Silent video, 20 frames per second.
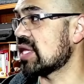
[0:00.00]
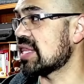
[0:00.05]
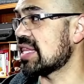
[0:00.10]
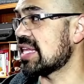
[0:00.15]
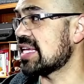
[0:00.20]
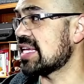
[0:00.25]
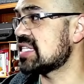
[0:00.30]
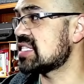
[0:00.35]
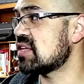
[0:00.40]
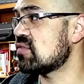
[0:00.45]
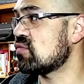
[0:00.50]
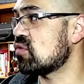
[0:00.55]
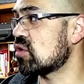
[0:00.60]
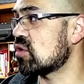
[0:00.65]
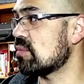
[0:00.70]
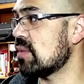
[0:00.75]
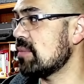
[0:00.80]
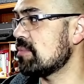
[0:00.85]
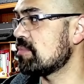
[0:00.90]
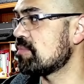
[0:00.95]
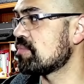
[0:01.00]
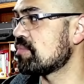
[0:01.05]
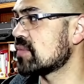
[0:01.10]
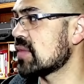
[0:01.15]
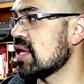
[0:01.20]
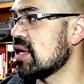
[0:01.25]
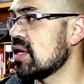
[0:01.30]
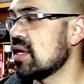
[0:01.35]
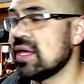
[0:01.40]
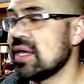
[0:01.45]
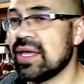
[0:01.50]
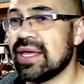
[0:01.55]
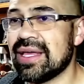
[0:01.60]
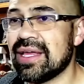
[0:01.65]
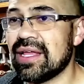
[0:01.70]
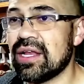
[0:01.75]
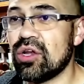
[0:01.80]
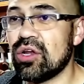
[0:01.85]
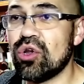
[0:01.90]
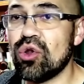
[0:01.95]
de esta forma,
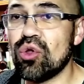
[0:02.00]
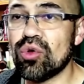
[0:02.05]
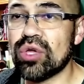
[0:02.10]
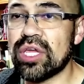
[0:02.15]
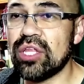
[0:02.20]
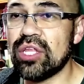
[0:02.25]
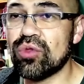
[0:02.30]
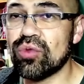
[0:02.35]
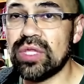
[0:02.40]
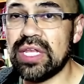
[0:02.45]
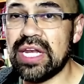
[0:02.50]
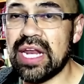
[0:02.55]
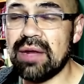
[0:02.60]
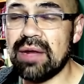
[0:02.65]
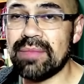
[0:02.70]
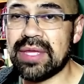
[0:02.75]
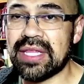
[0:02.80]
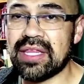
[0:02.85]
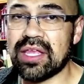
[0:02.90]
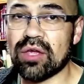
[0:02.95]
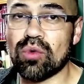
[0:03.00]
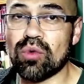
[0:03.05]
Longitudinalmente,